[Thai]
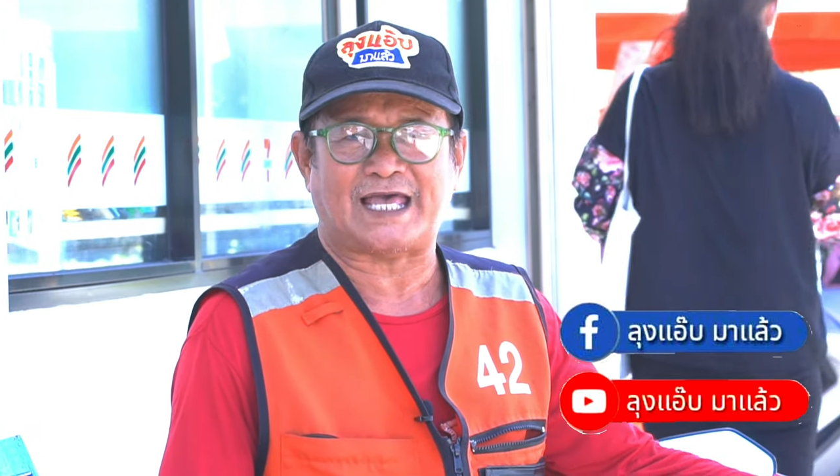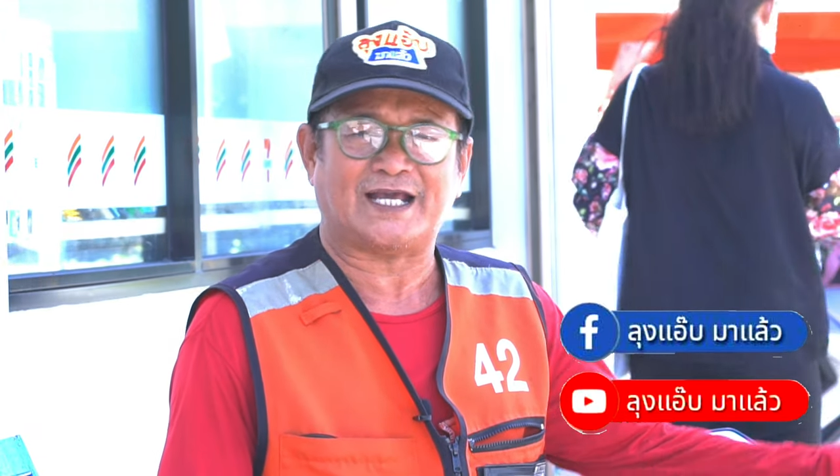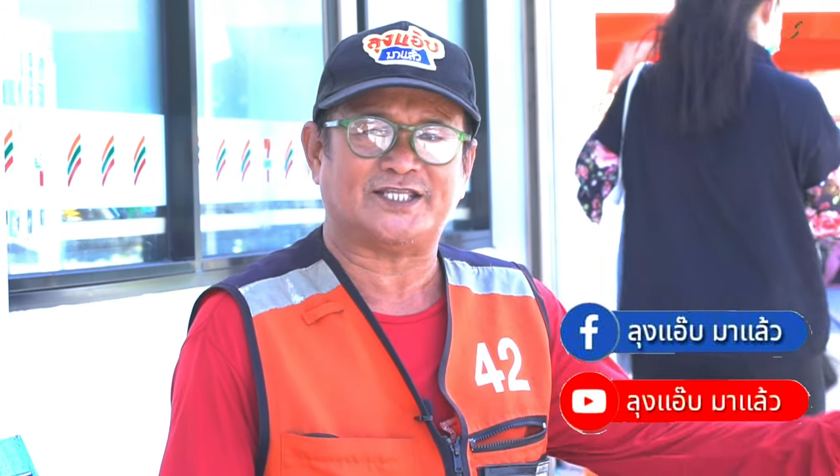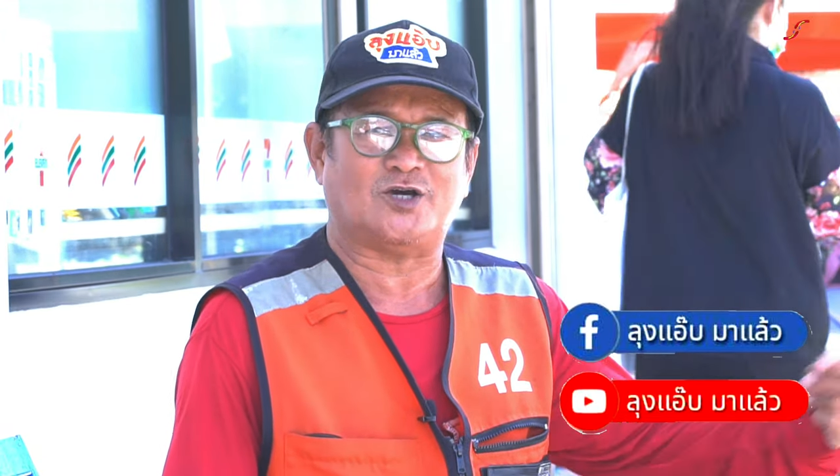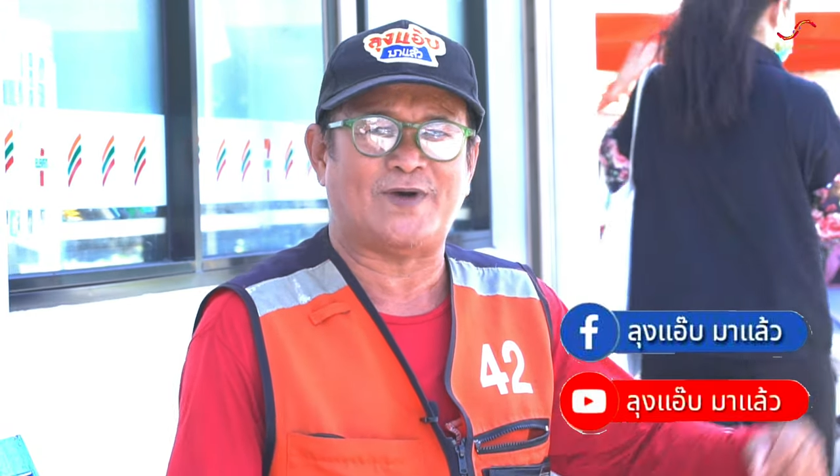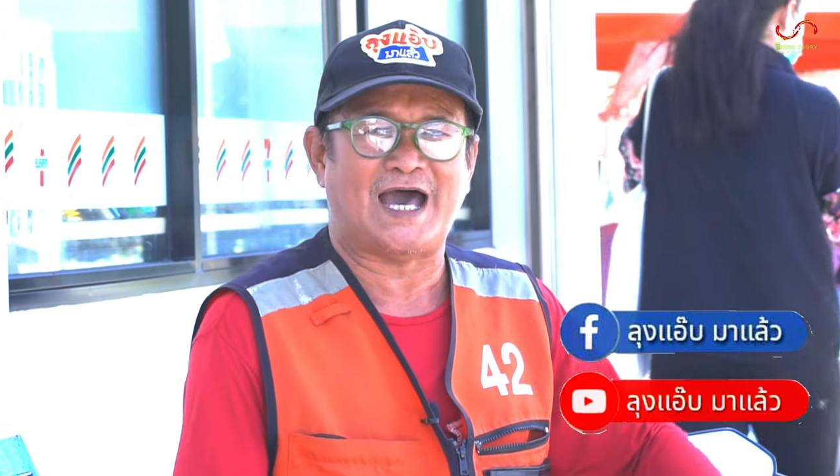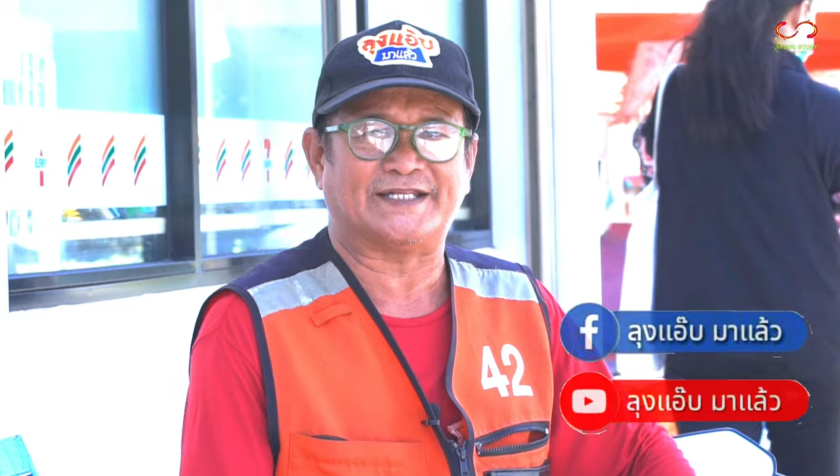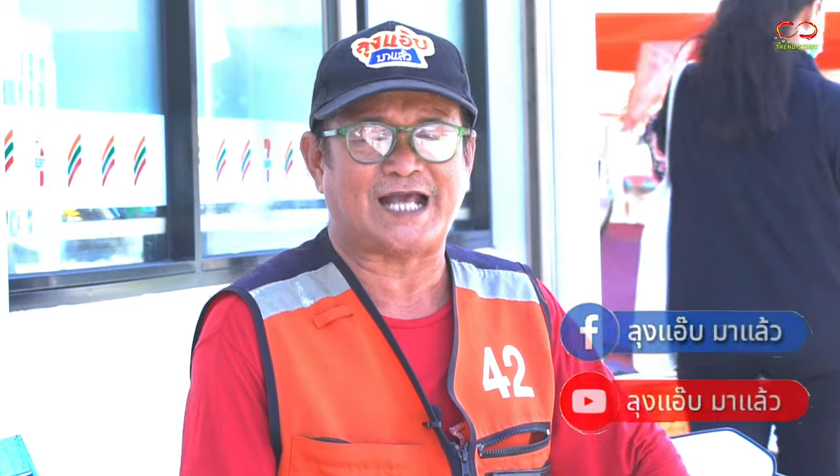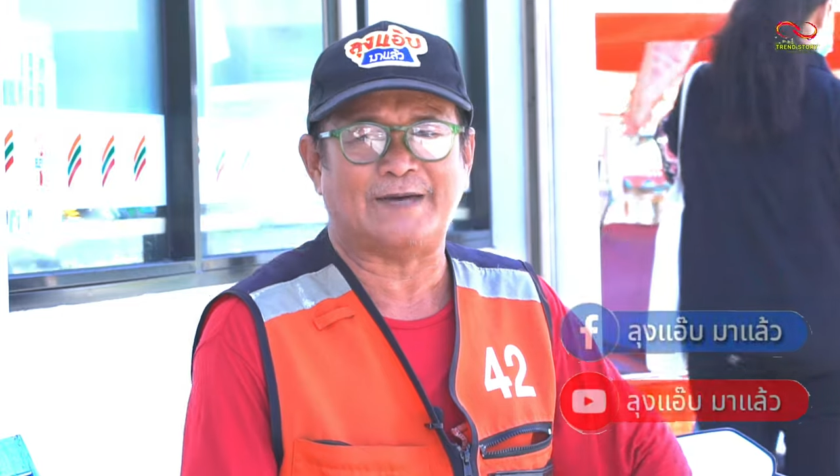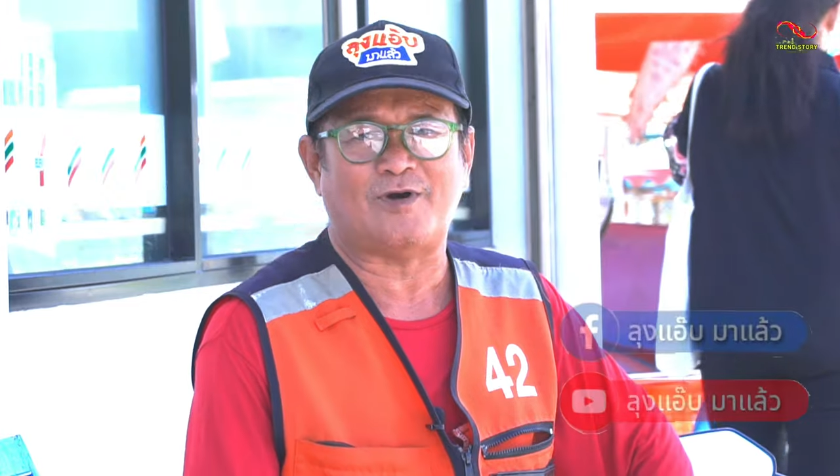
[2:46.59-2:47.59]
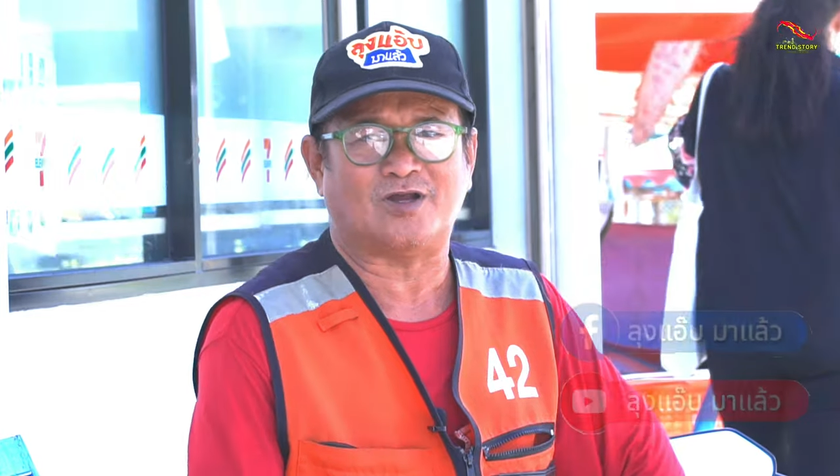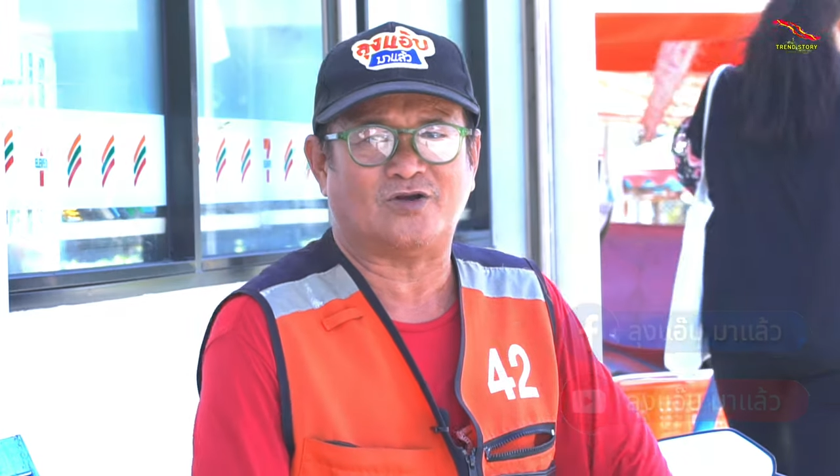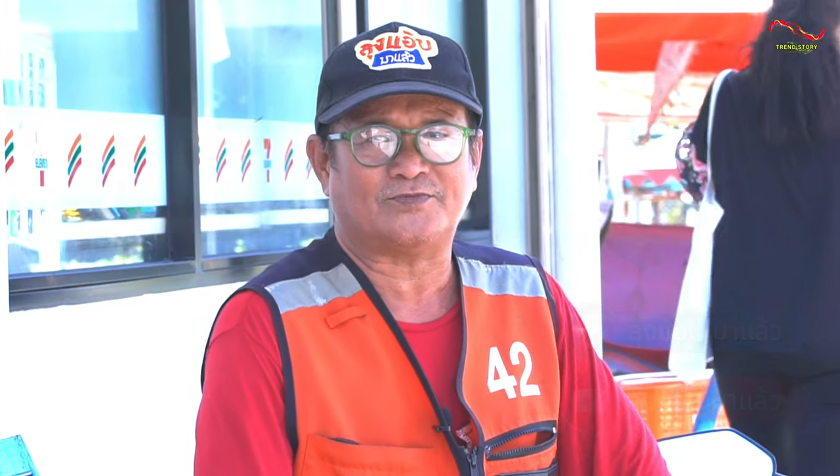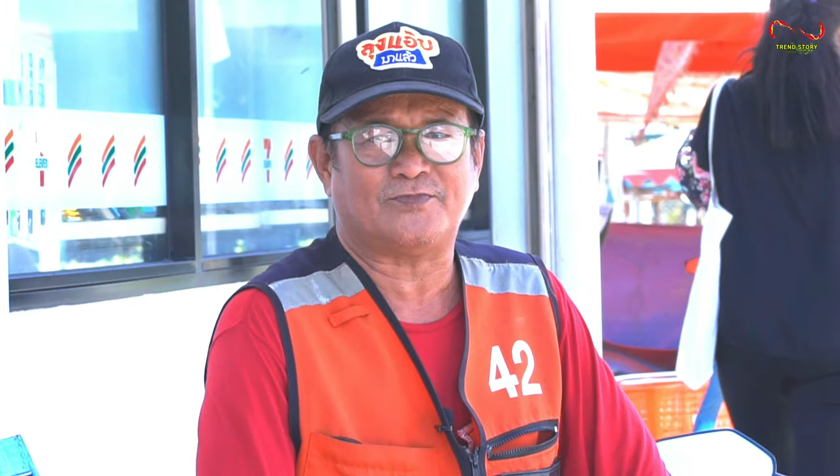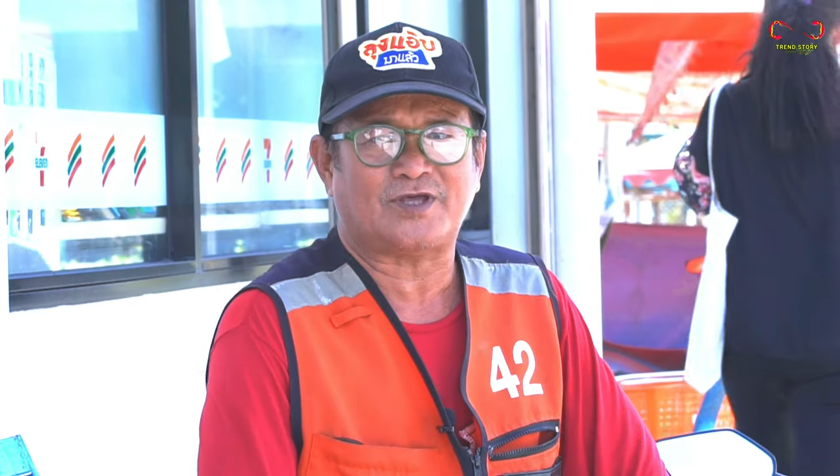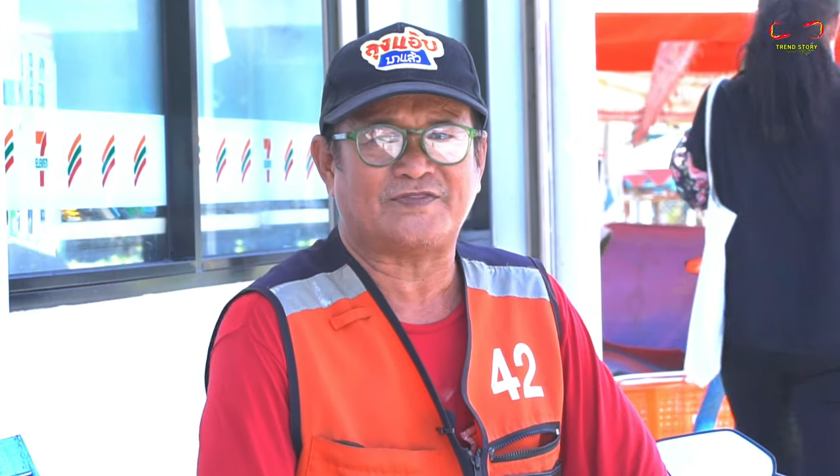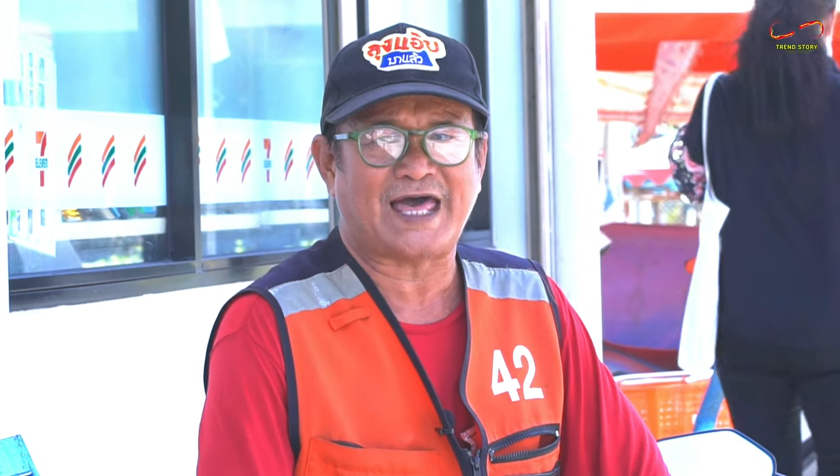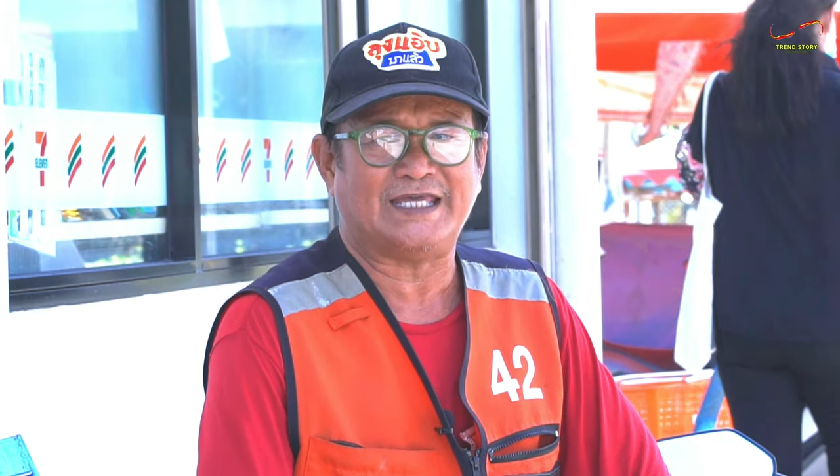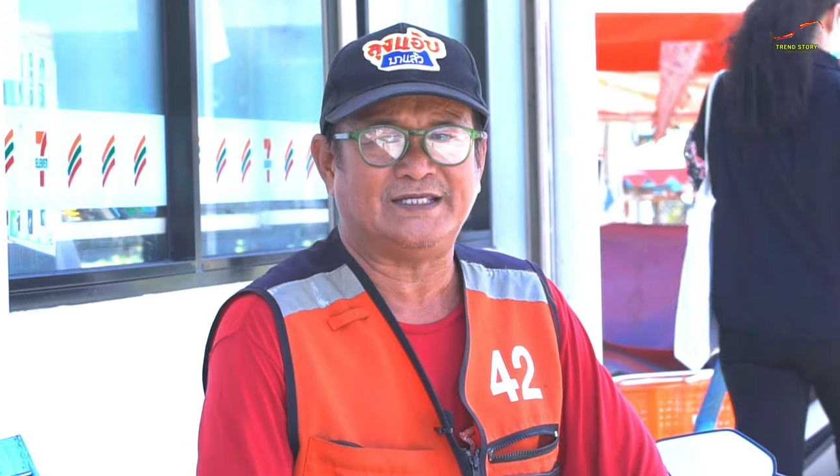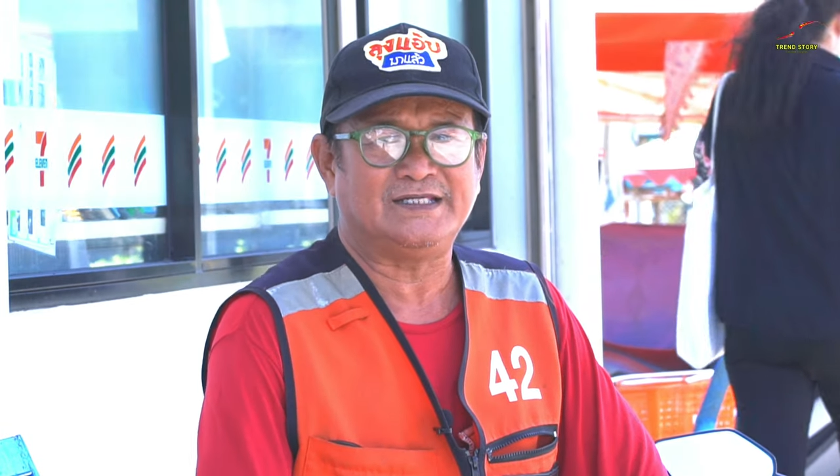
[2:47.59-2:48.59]
จ่ายค่าชาวบ้านค่าผ่อนรถมอเตอ
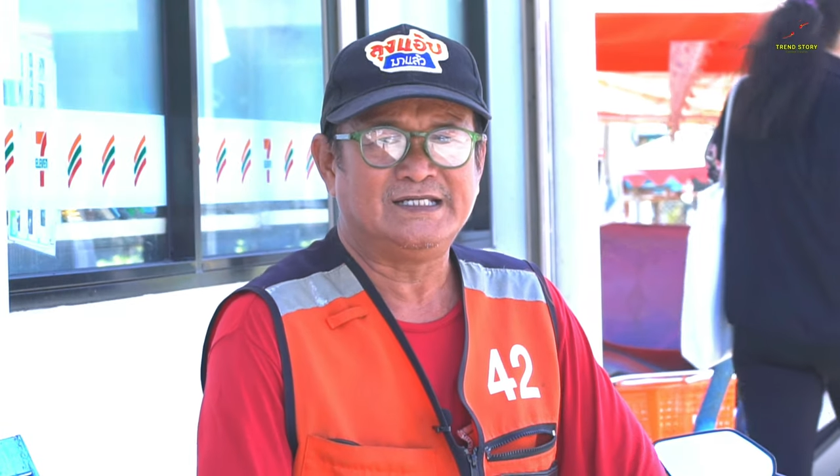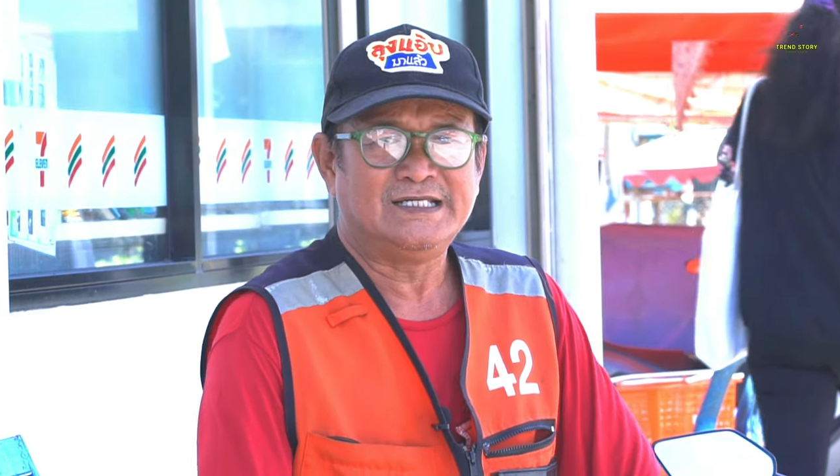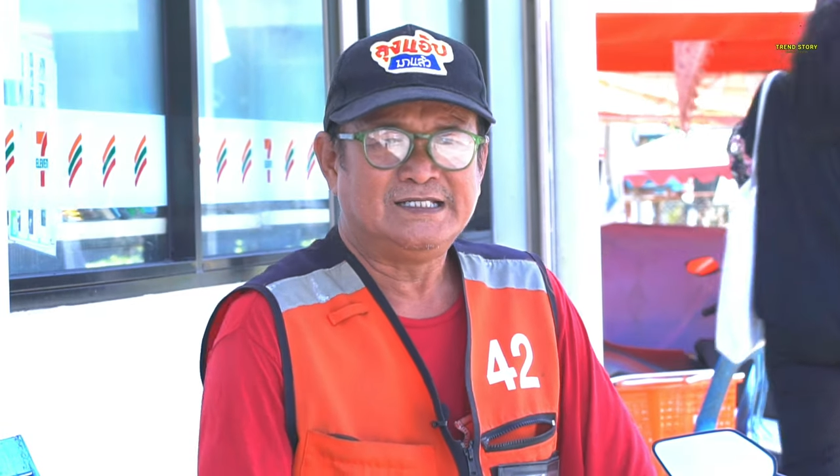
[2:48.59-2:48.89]
ร์ไซค์